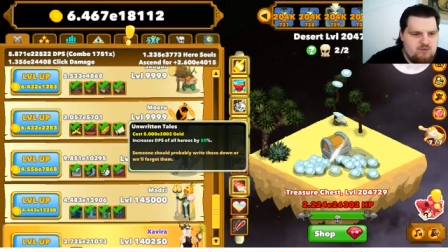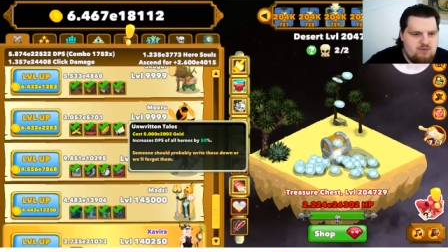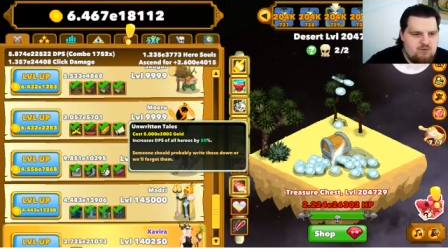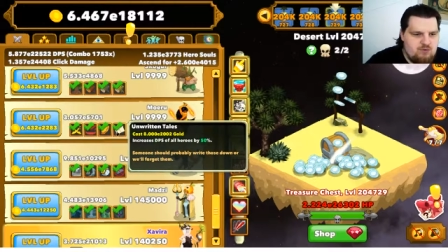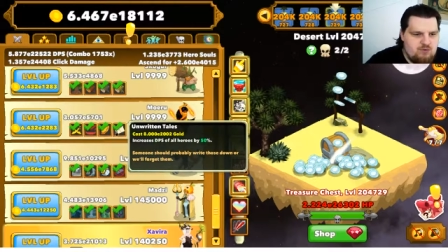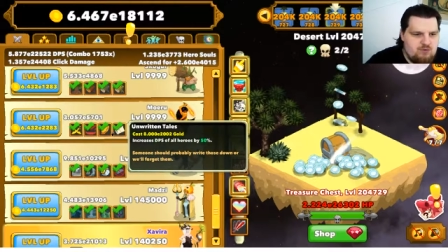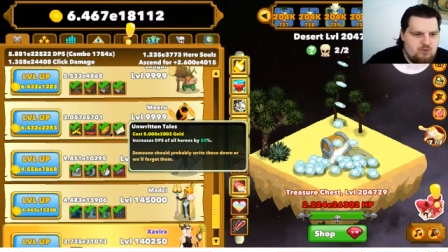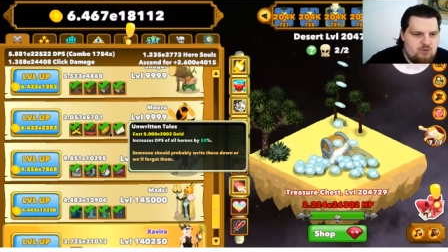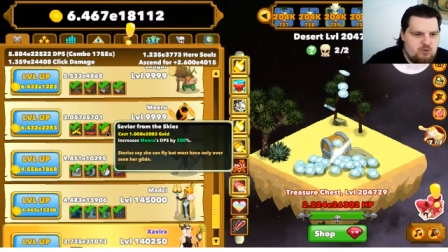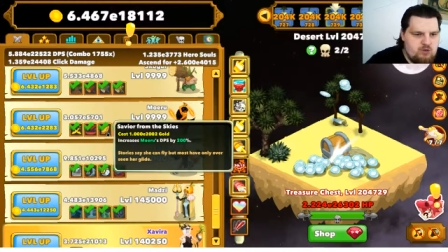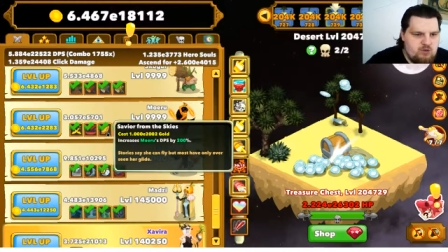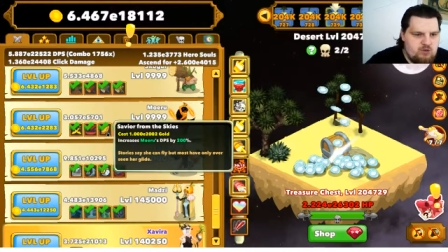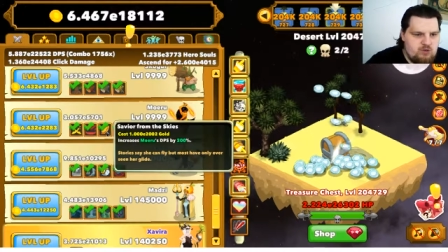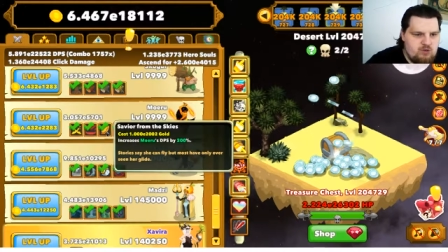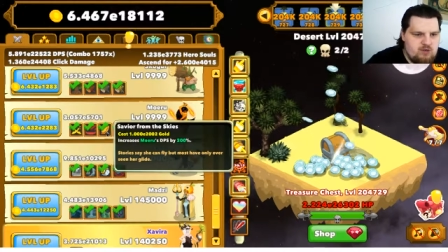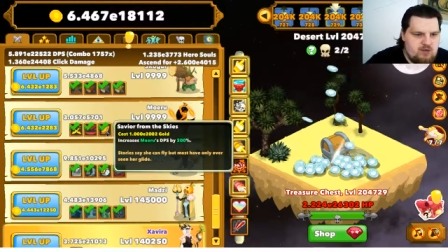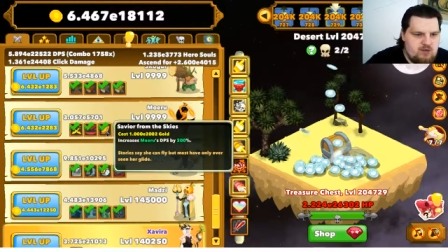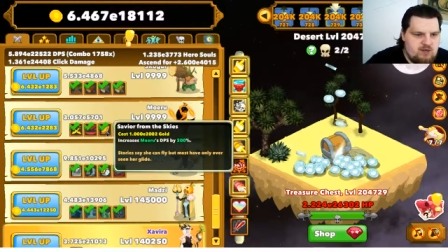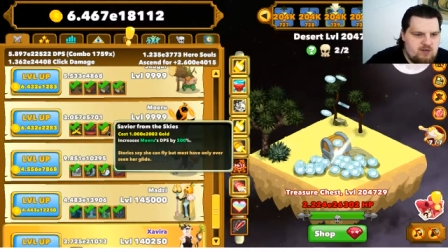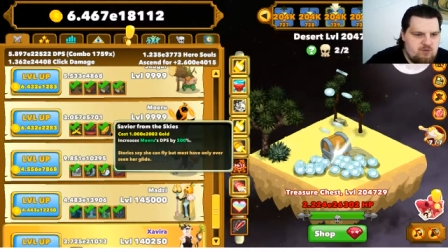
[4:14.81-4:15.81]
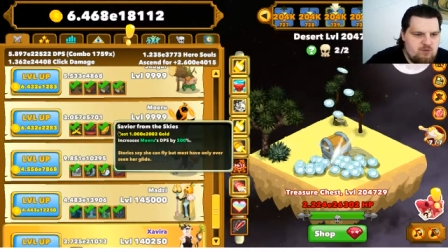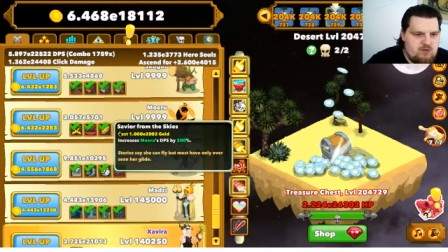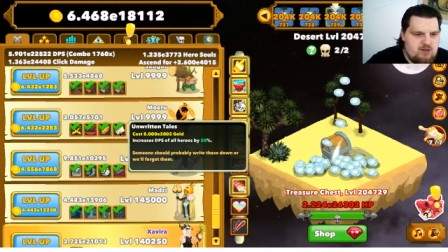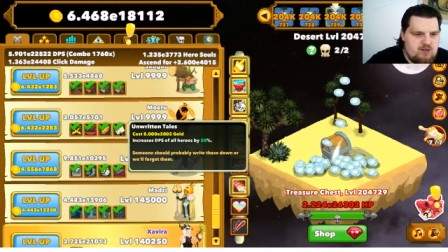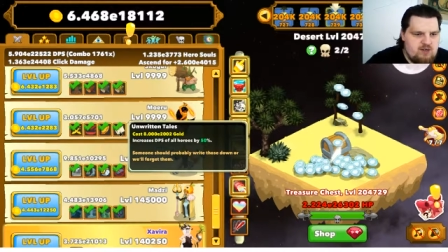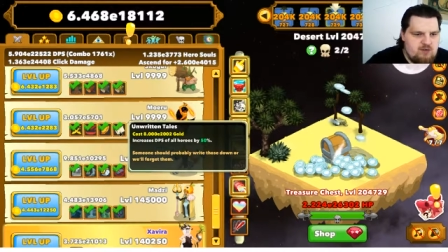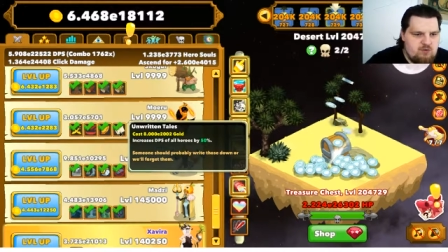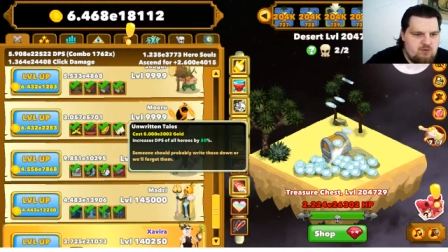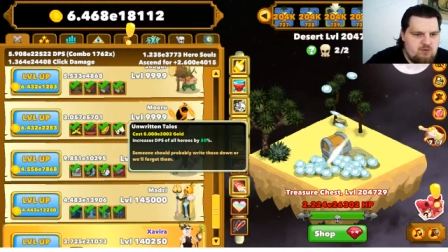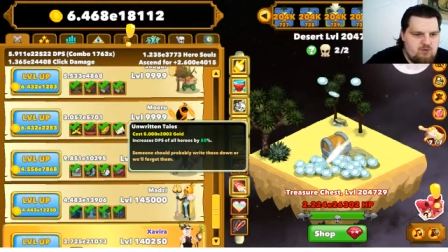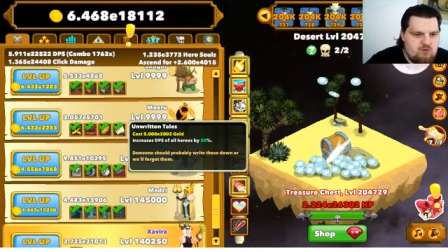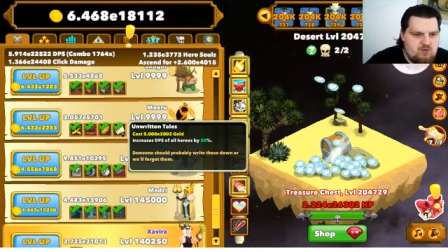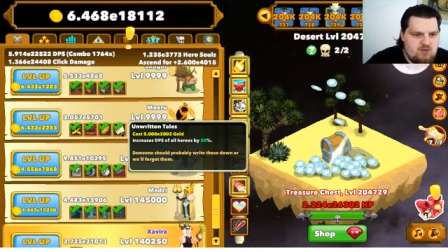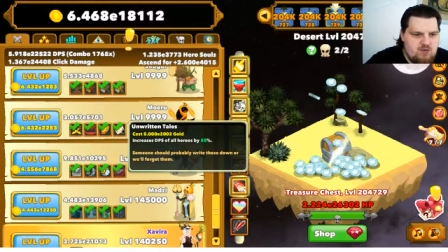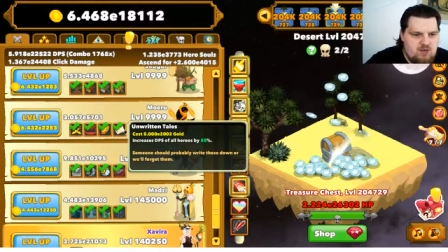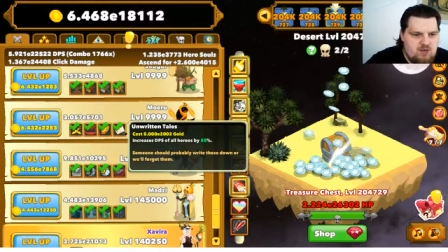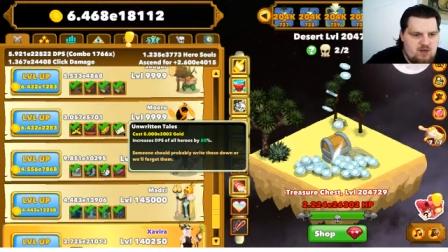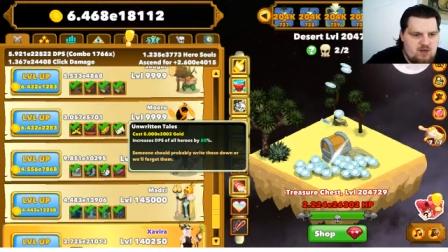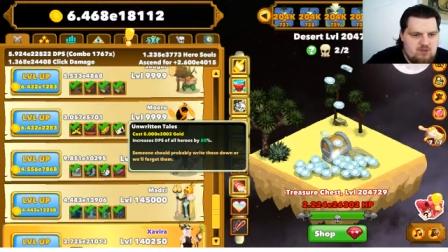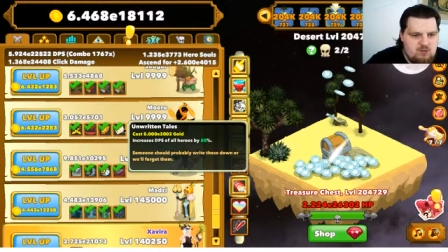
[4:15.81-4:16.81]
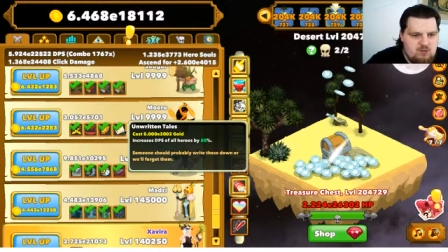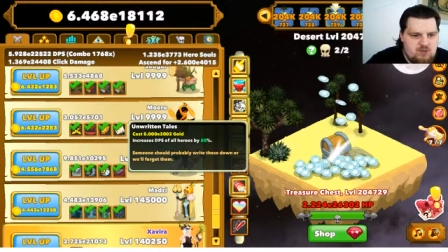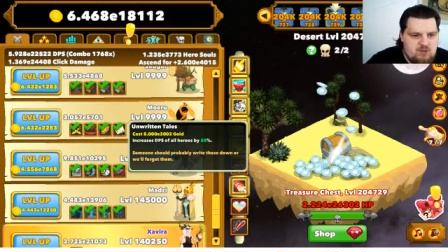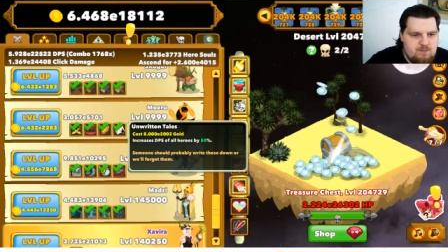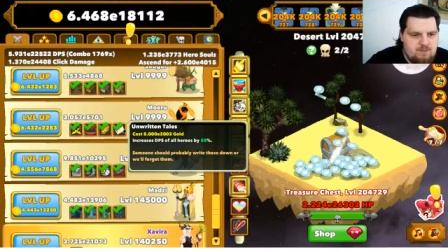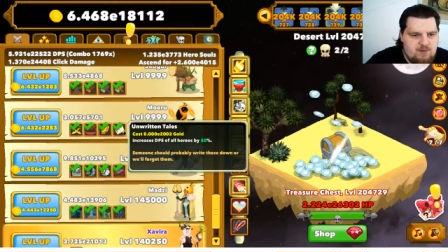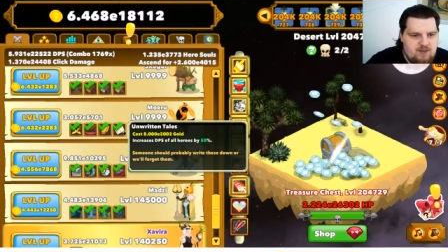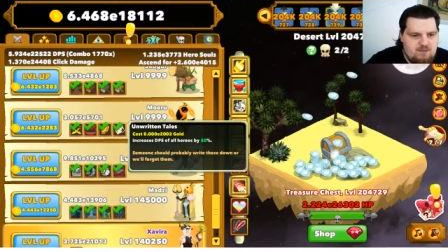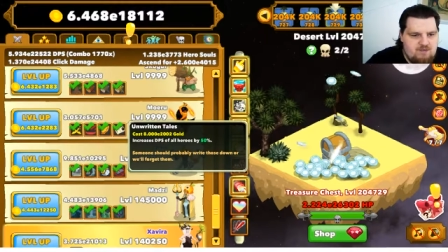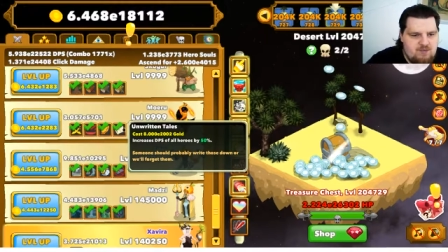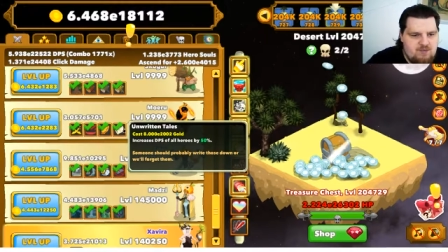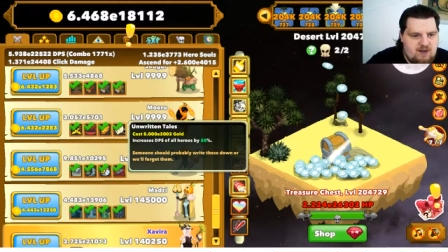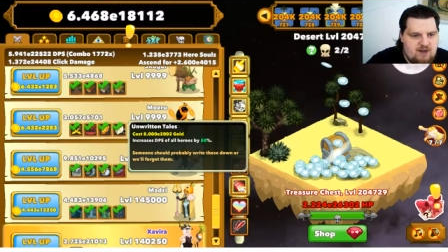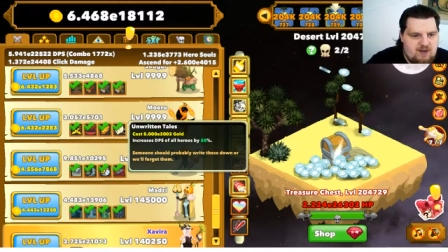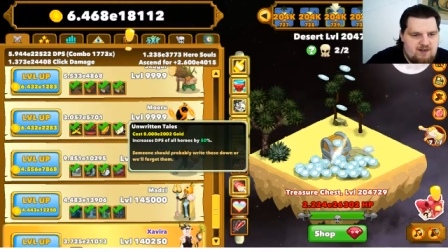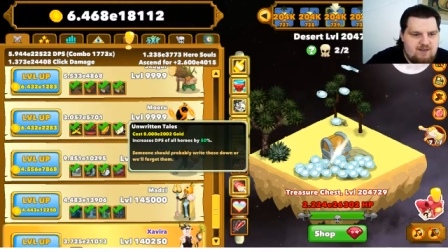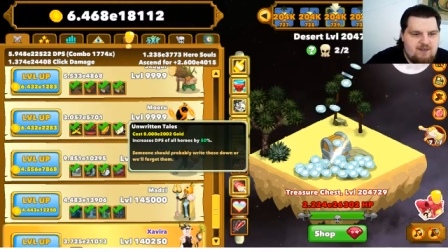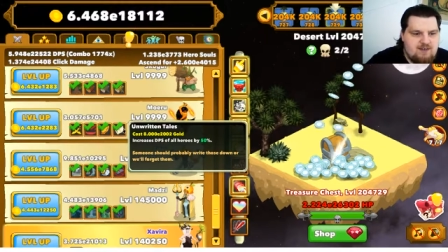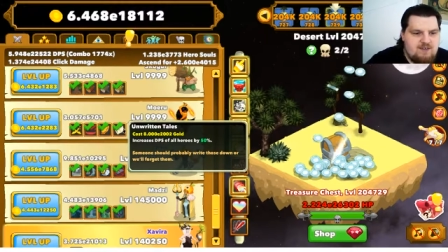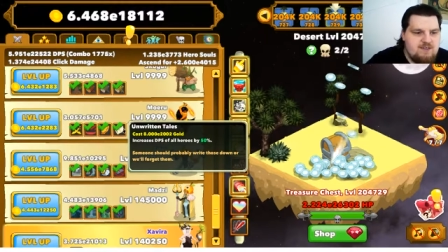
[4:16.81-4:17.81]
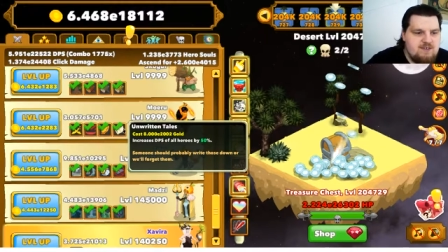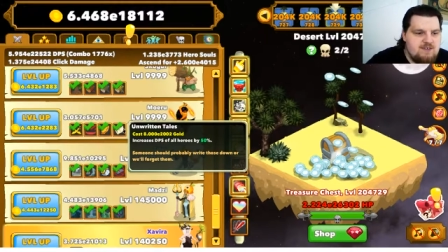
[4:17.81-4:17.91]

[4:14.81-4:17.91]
uns holen können aktuell und äh, hat doch DPS für alle.